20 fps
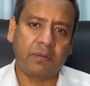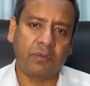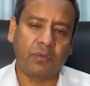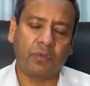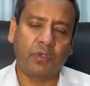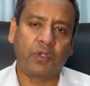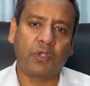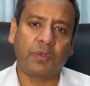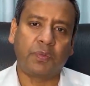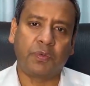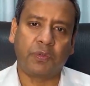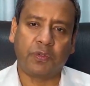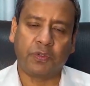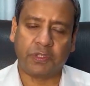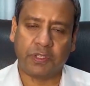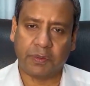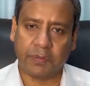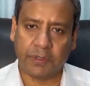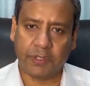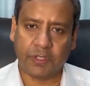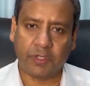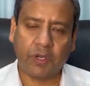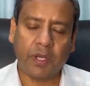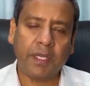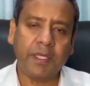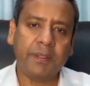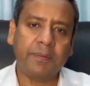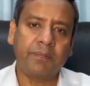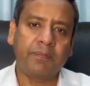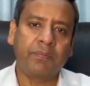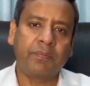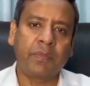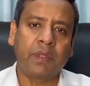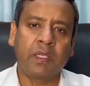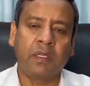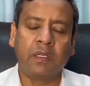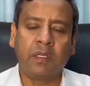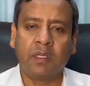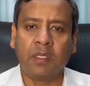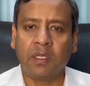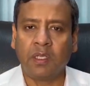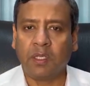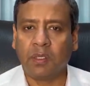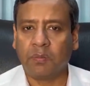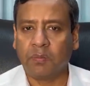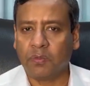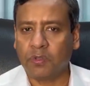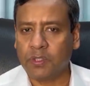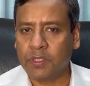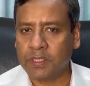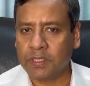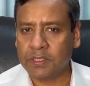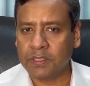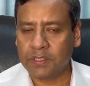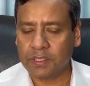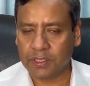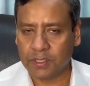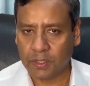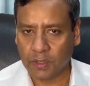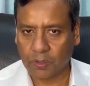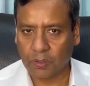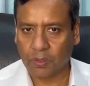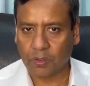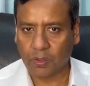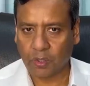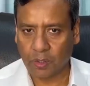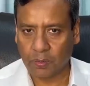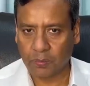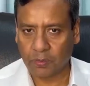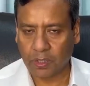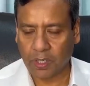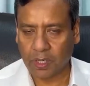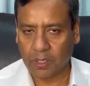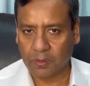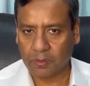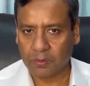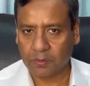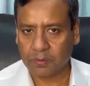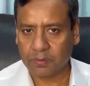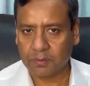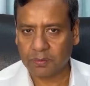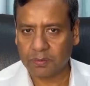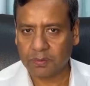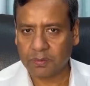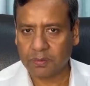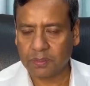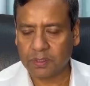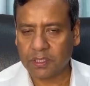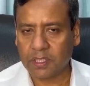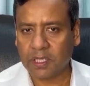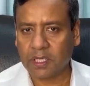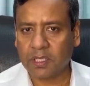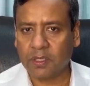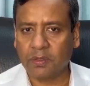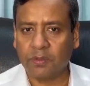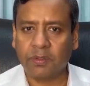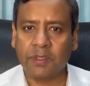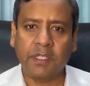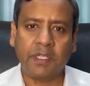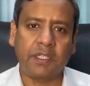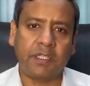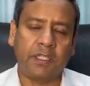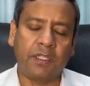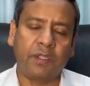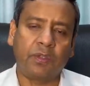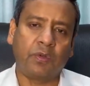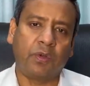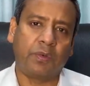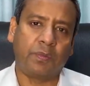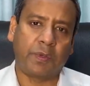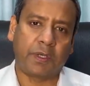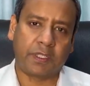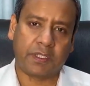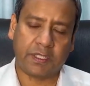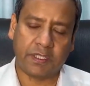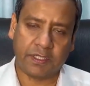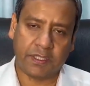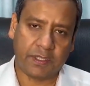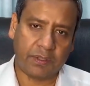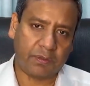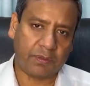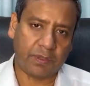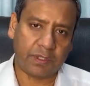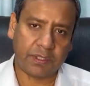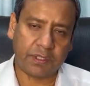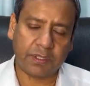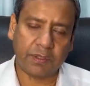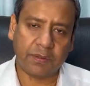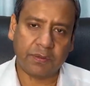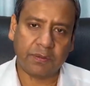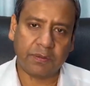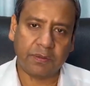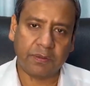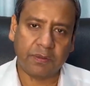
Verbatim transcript: গুরুত্বপূর্ণ যে বিষয় মোদির যে সকল কর্মকাণ্ড সারা দুনিয়াতে তোলপাড় সৃষ্টি করেছিল